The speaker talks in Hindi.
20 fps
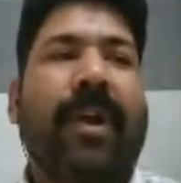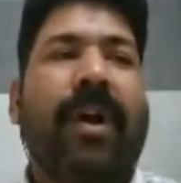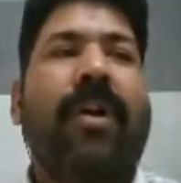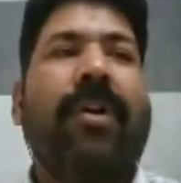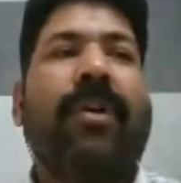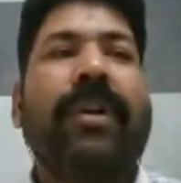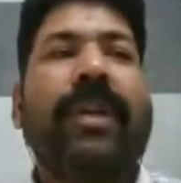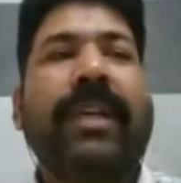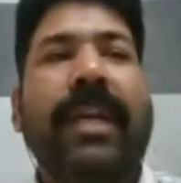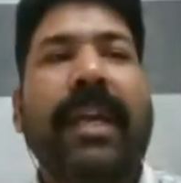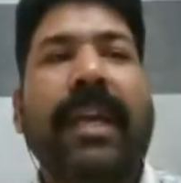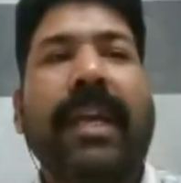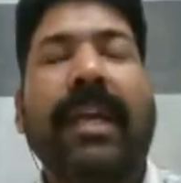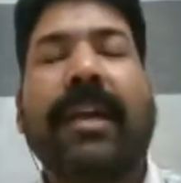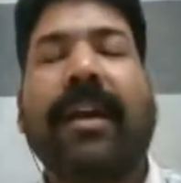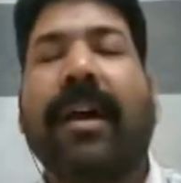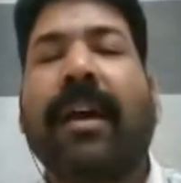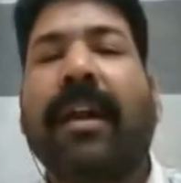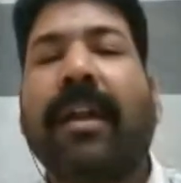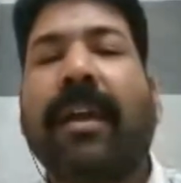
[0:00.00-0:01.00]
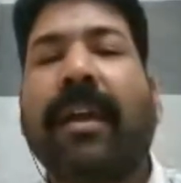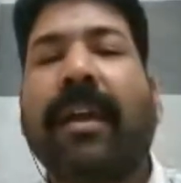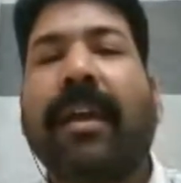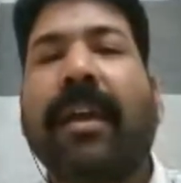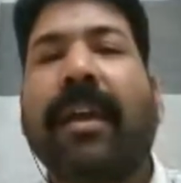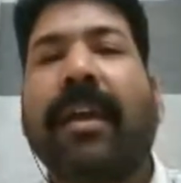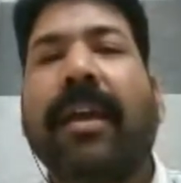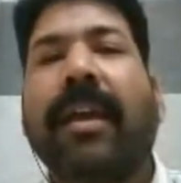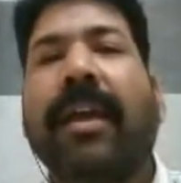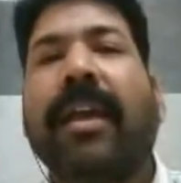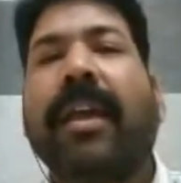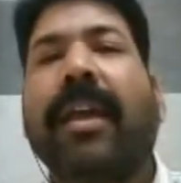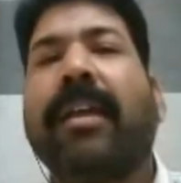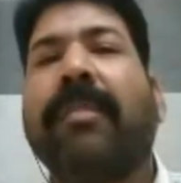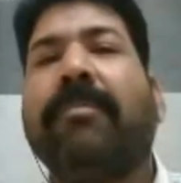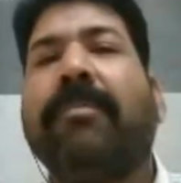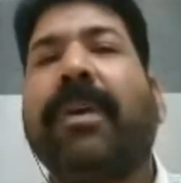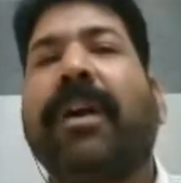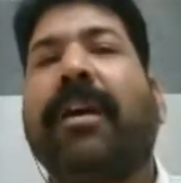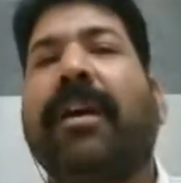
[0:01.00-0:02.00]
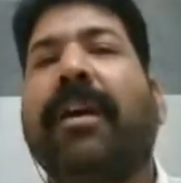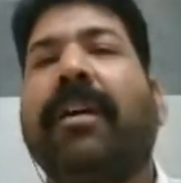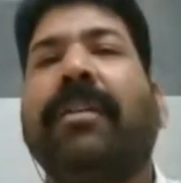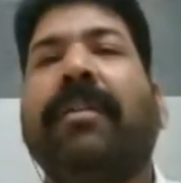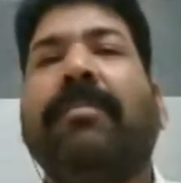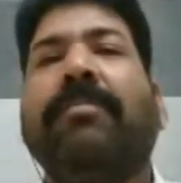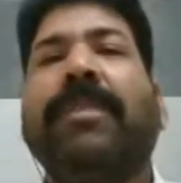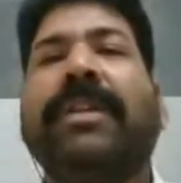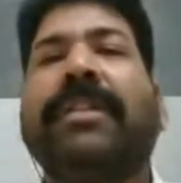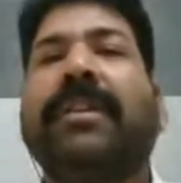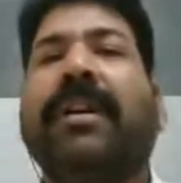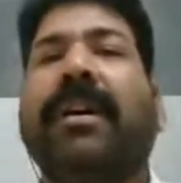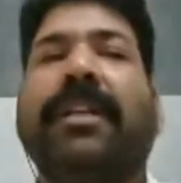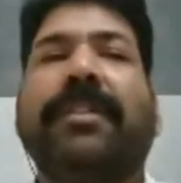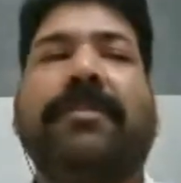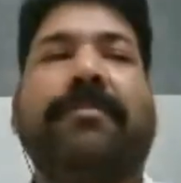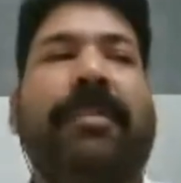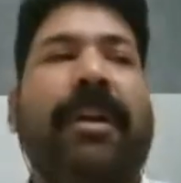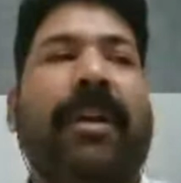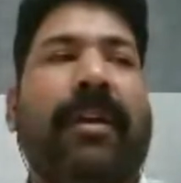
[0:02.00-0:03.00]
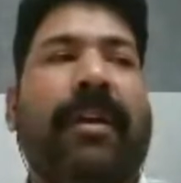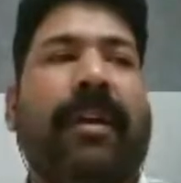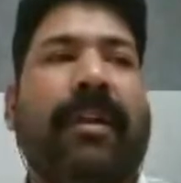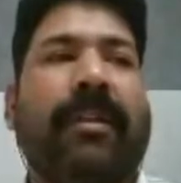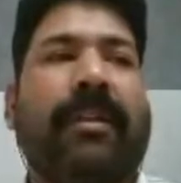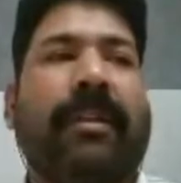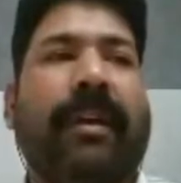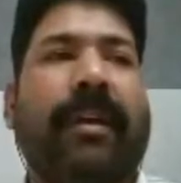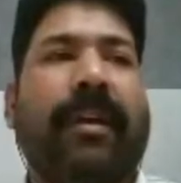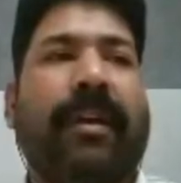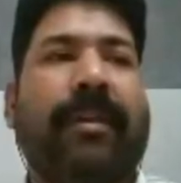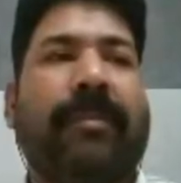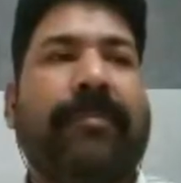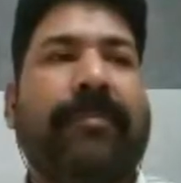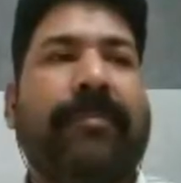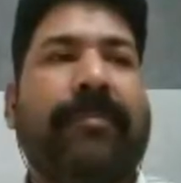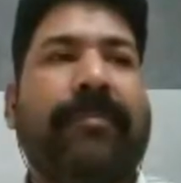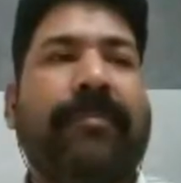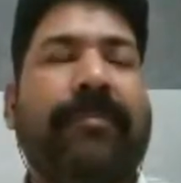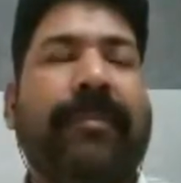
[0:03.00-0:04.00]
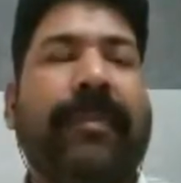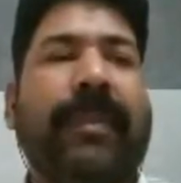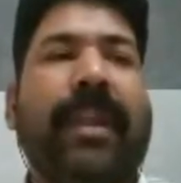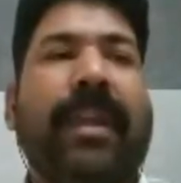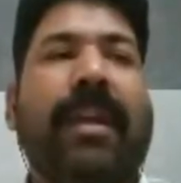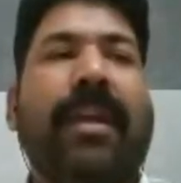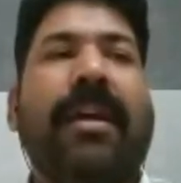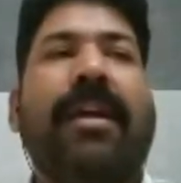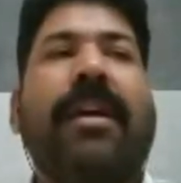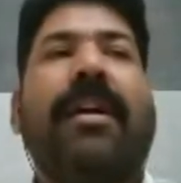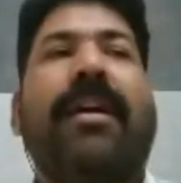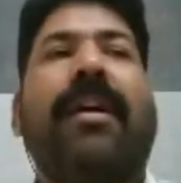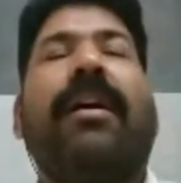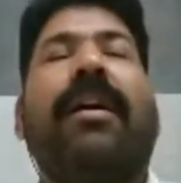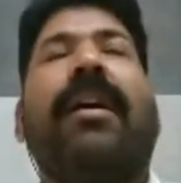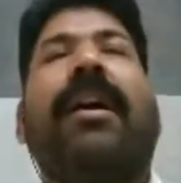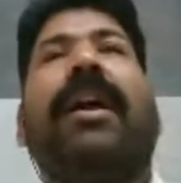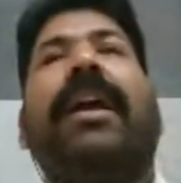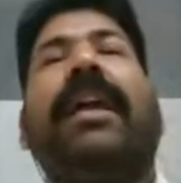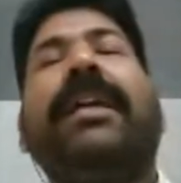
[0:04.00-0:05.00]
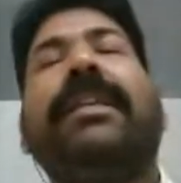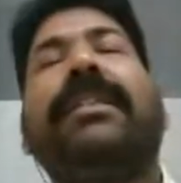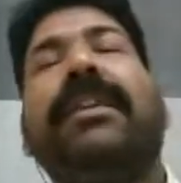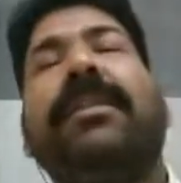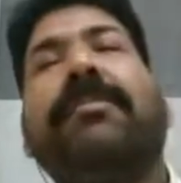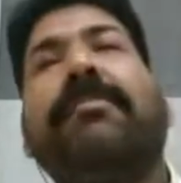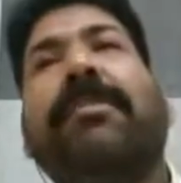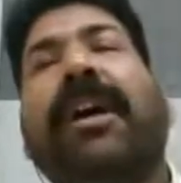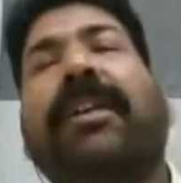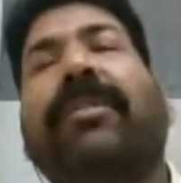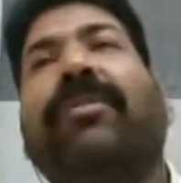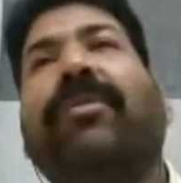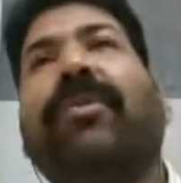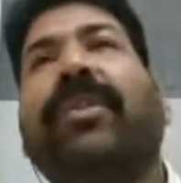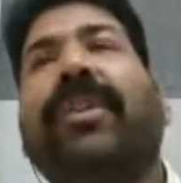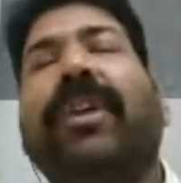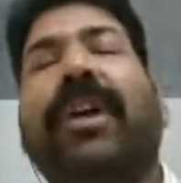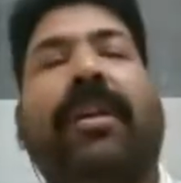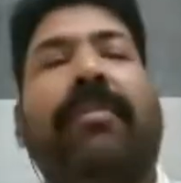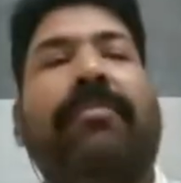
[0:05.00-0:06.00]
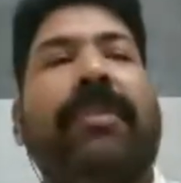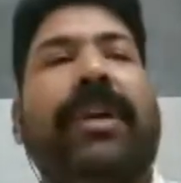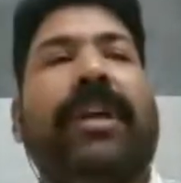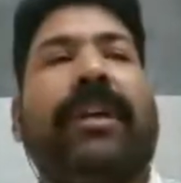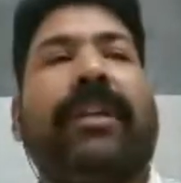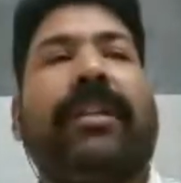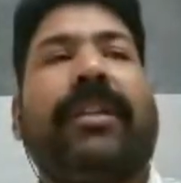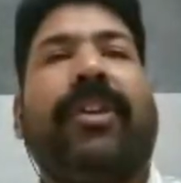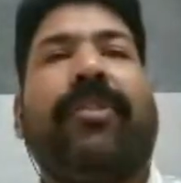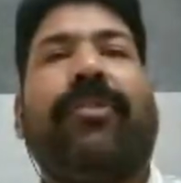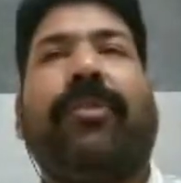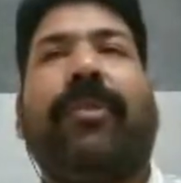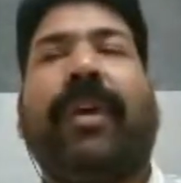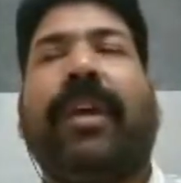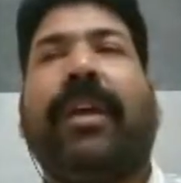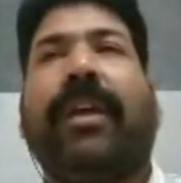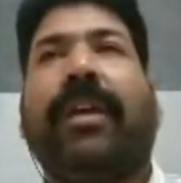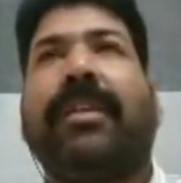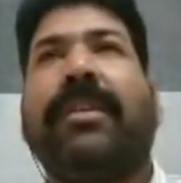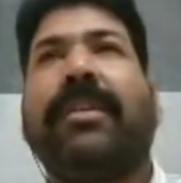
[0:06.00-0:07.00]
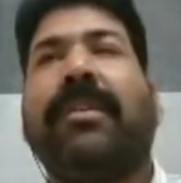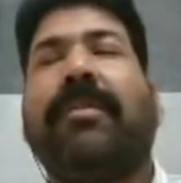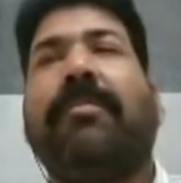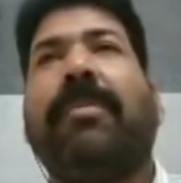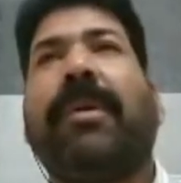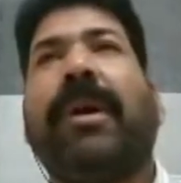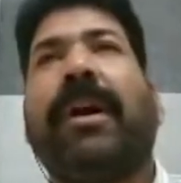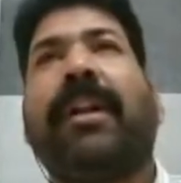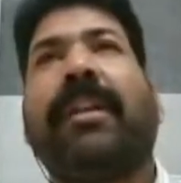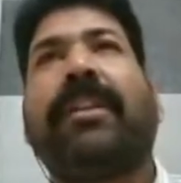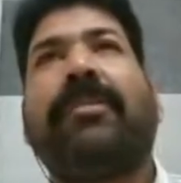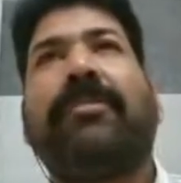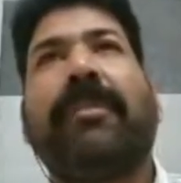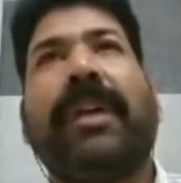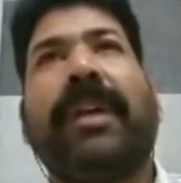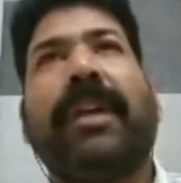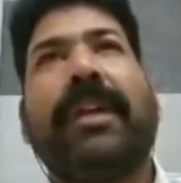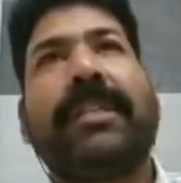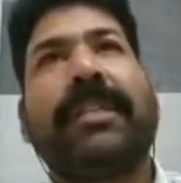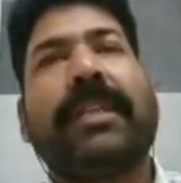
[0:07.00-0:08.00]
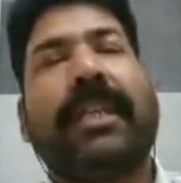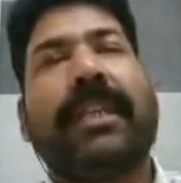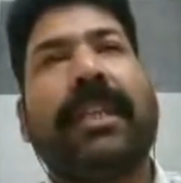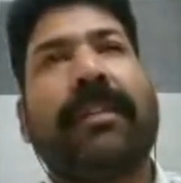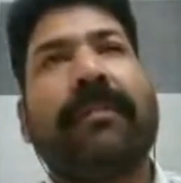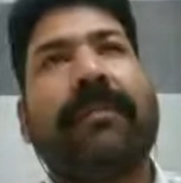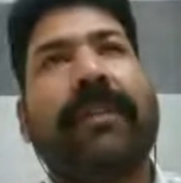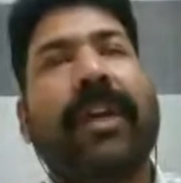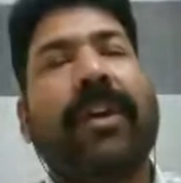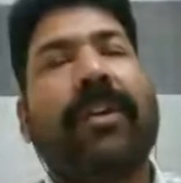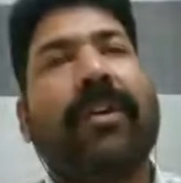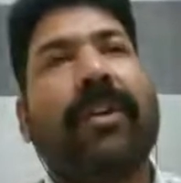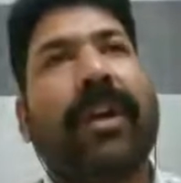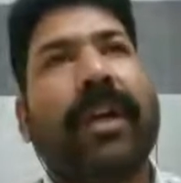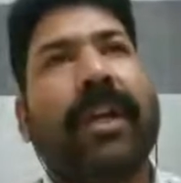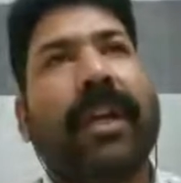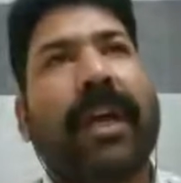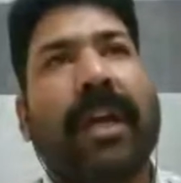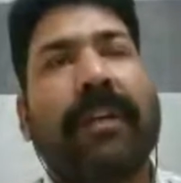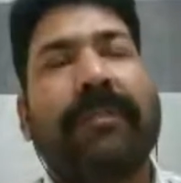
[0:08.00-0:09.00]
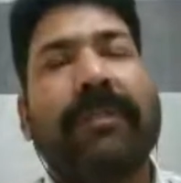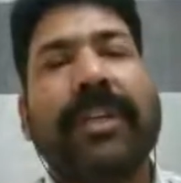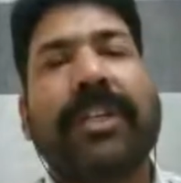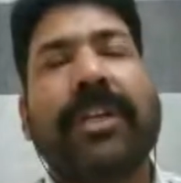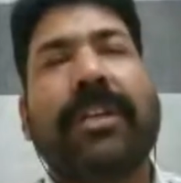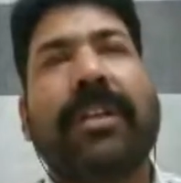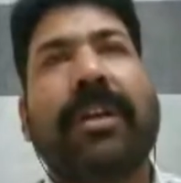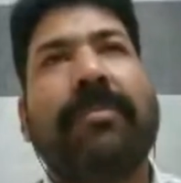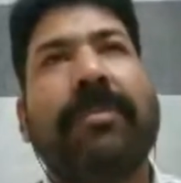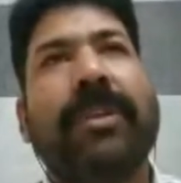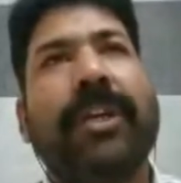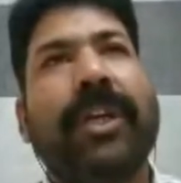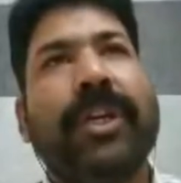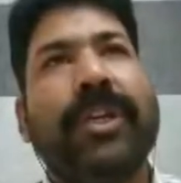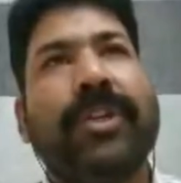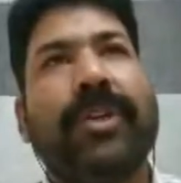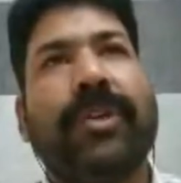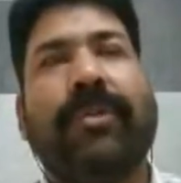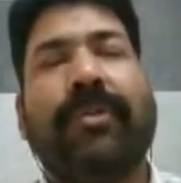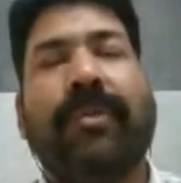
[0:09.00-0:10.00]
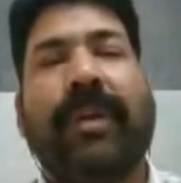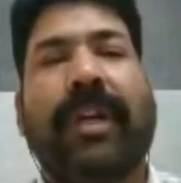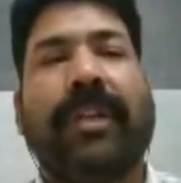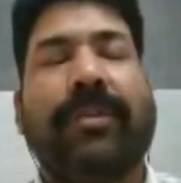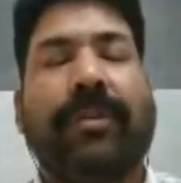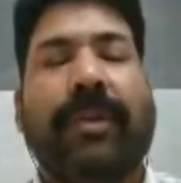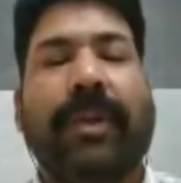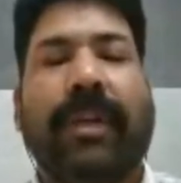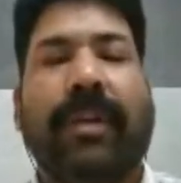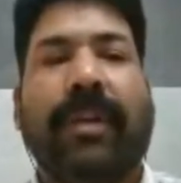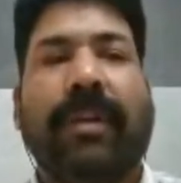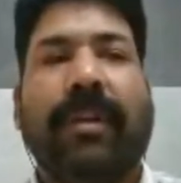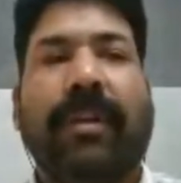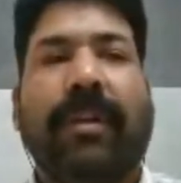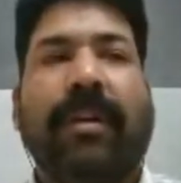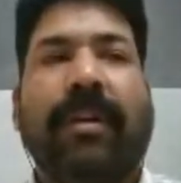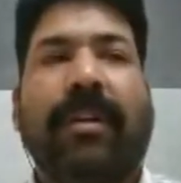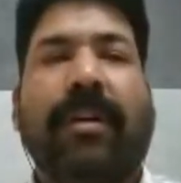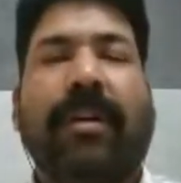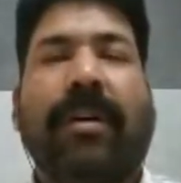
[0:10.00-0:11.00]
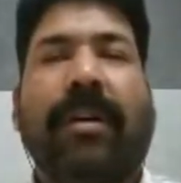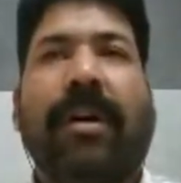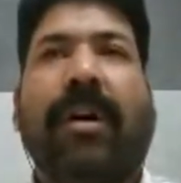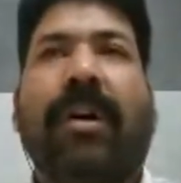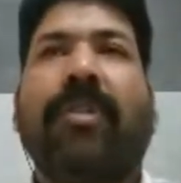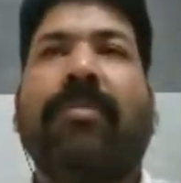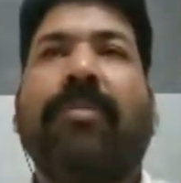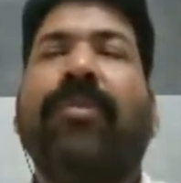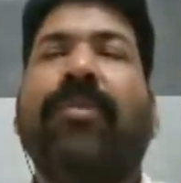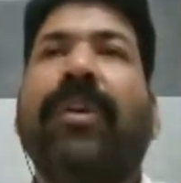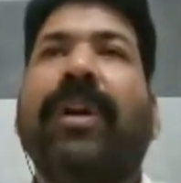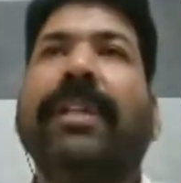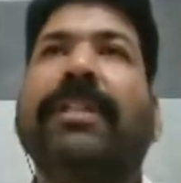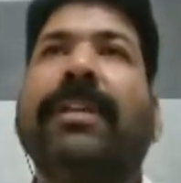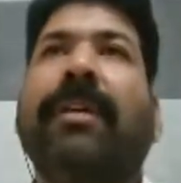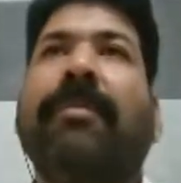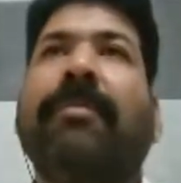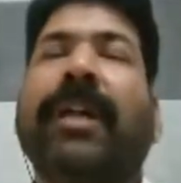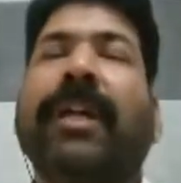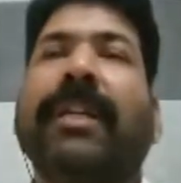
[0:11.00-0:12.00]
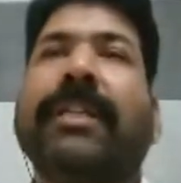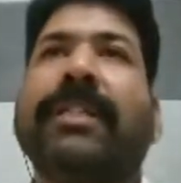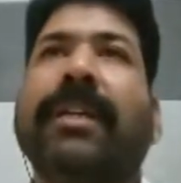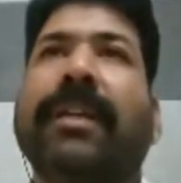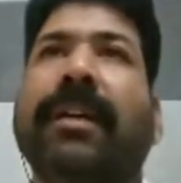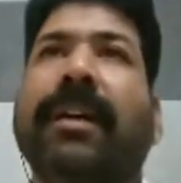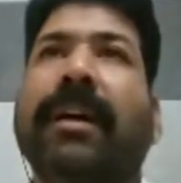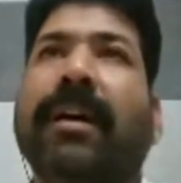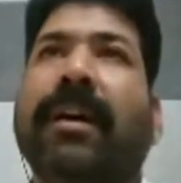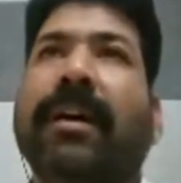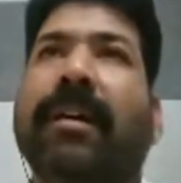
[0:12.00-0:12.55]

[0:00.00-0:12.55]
और यही कारण है कि इनमें अदम्य साहस भरा रहता है इसी बात को ध्यान में रखते हुए जब भारत में सत्रहवीं और अठारहवीं शताब्दी की शुरुआत हुई और मुगल साम्राज्य का